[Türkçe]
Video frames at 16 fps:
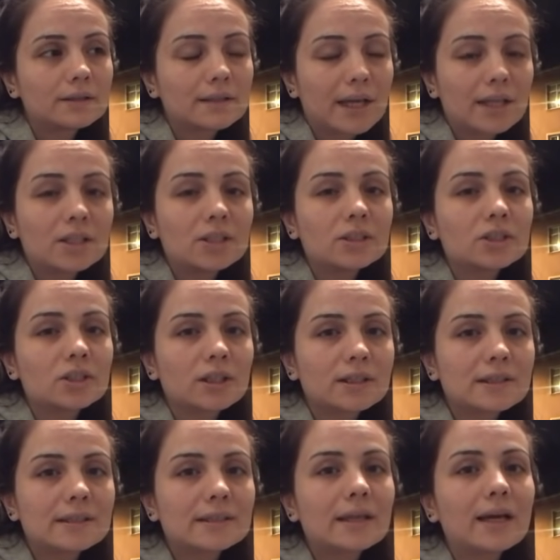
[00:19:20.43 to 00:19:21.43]
sen
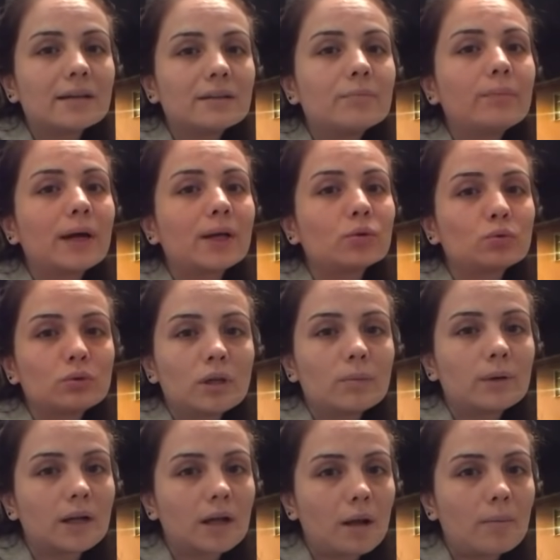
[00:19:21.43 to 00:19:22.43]
çalışsaydın ben
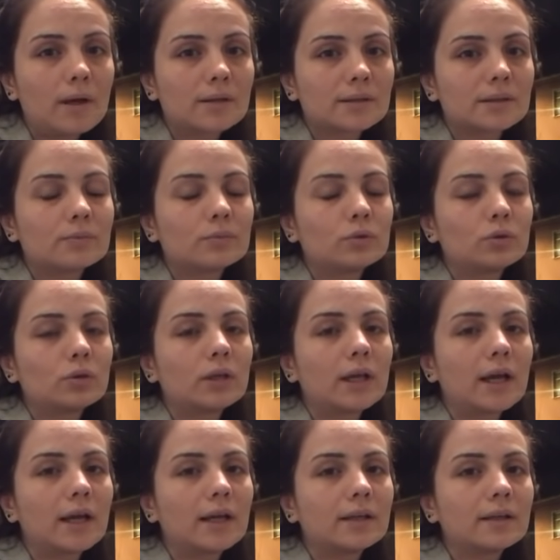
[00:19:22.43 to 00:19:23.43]
Duru'ya bakamazdım diyor
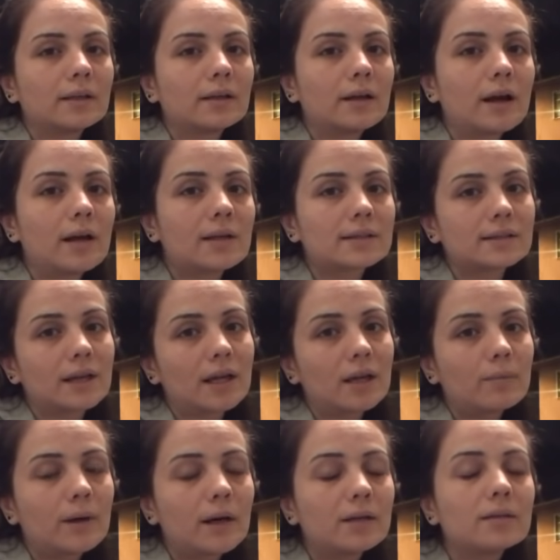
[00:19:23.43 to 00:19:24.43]
yani.
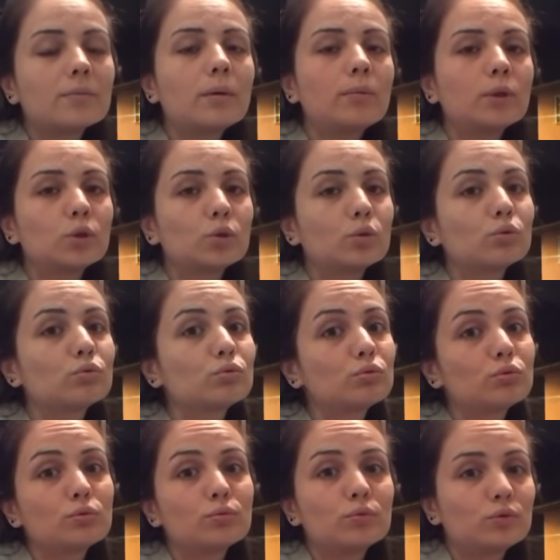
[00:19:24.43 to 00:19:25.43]
Azra'ya baktım ama diyor
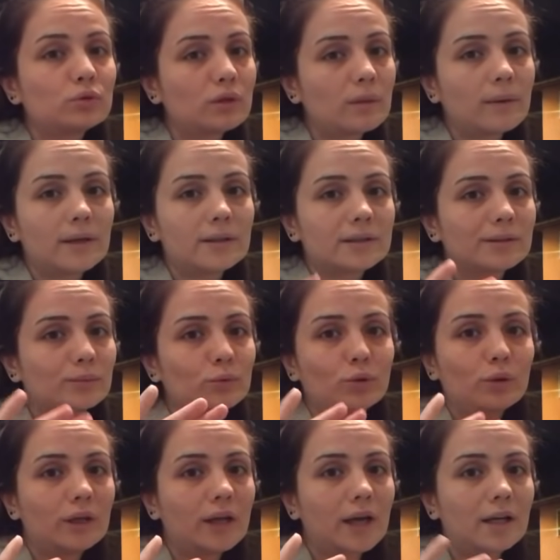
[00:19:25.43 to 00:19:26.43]
Duru'yu büyütemezdim
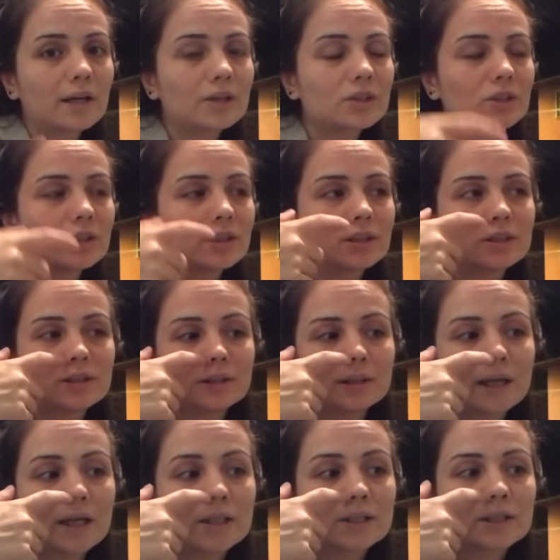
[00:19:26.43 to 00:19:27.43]
diyor yani açık
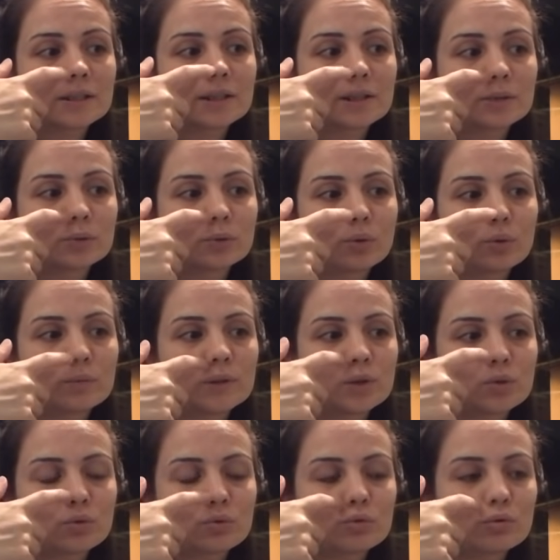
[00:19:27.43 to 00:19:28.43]
açık. Gerçekten zor bir
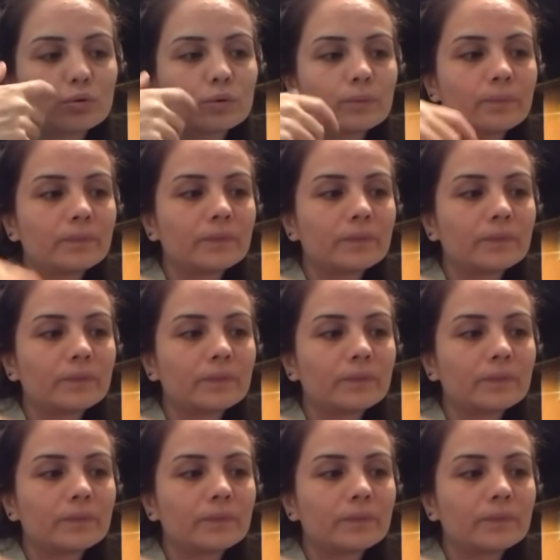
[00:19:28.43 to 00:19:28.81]
çocuk.